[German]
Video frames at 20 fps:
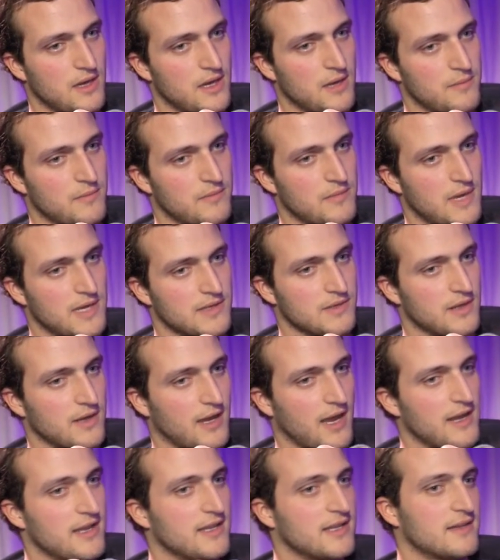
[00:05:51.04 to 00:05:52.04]
ähm, also da
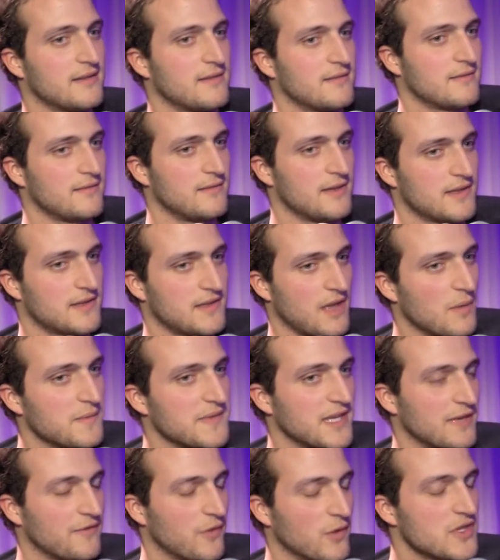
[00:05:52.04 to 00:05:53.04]
kann ich jetzt
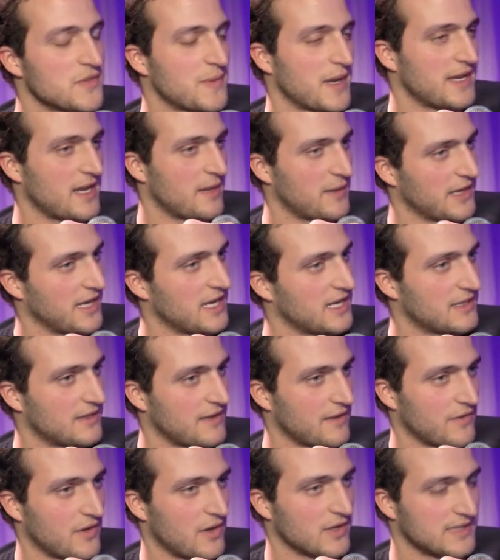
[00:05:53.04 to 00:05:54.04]
hauptsächlich für uns sprechen, aber da gehe ich
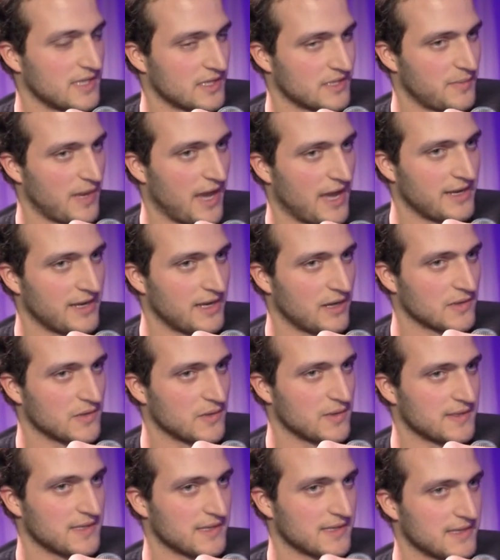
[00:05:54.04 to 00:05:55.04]
davon aus, dass es bei anderen auch
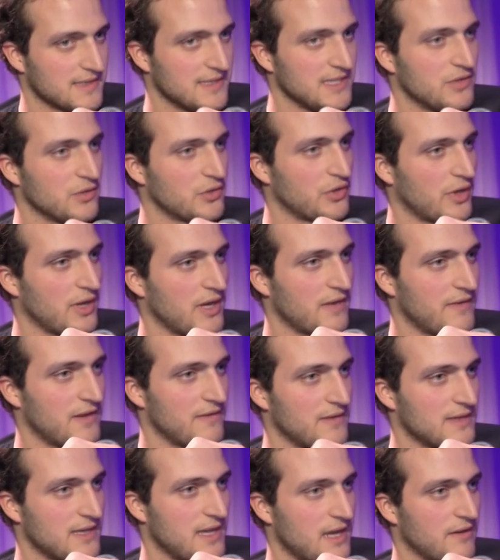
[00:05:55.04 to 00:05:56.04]
so ist. Es ist nicht nur teuer,
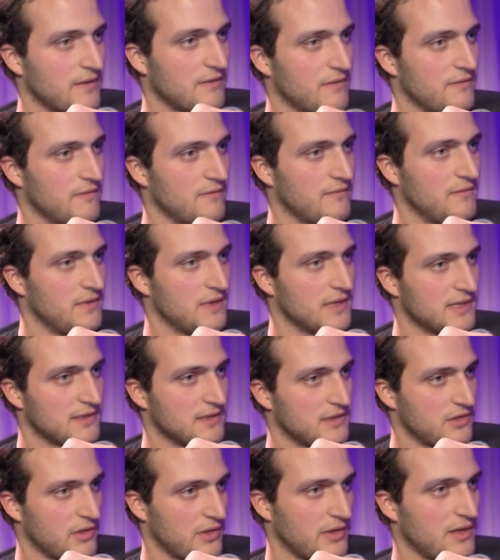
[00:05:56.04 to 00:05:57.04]
weil wir sagen, wir
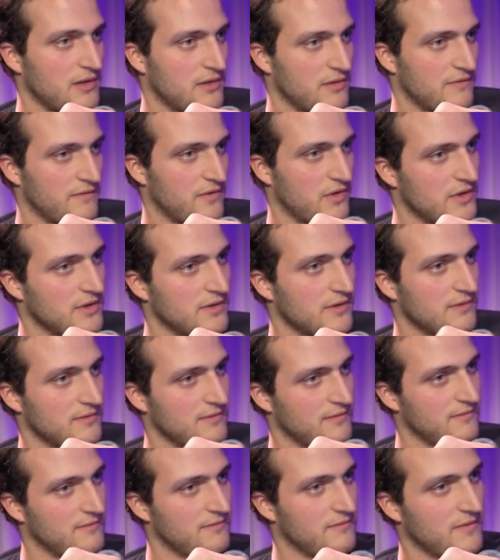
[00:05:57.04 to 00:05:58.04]
sind teuer und
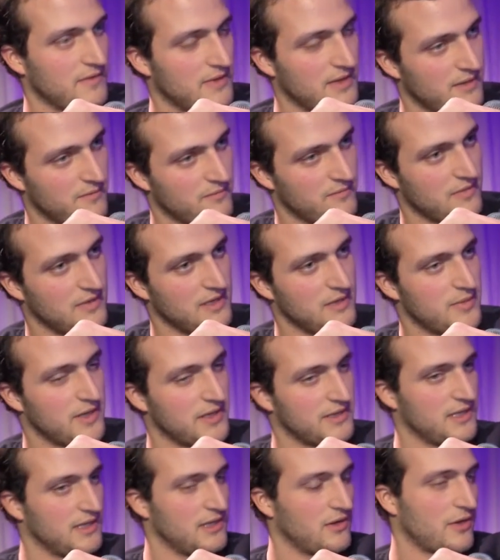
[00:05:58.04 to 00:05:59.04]
wollen ähm,
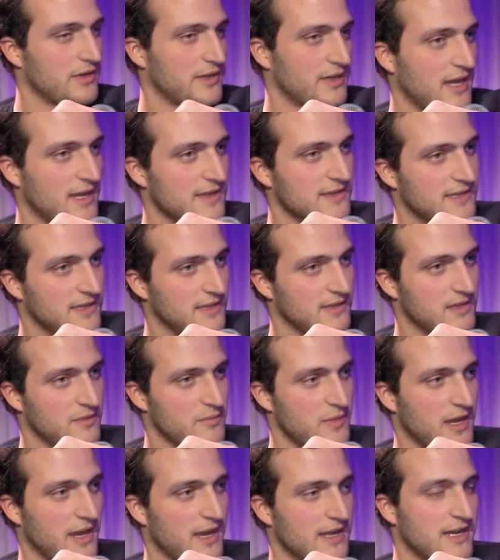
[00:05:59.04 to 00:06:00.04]
lieber die Leute anziehen, die
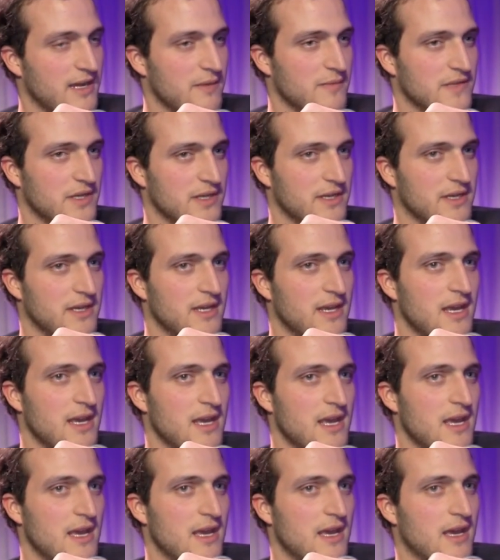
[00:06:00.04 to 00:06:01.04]
mehr Geld haben, sondern
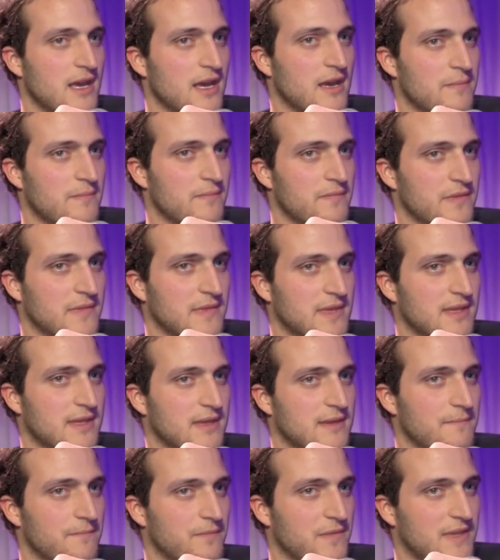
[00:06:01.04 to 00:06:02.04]
ähm,
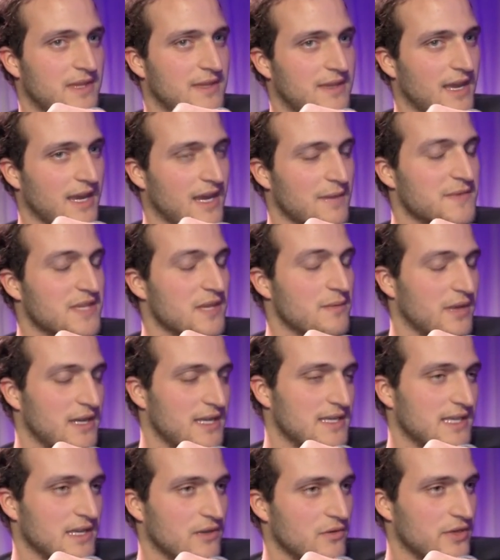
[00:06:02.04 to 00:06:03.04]
da gibt es eben
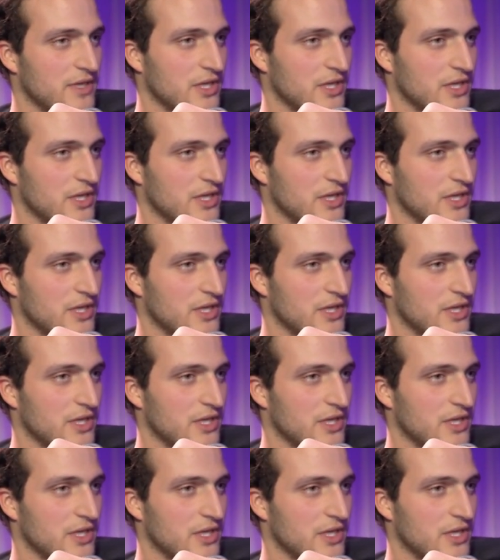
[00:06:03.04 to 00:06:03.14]
riesige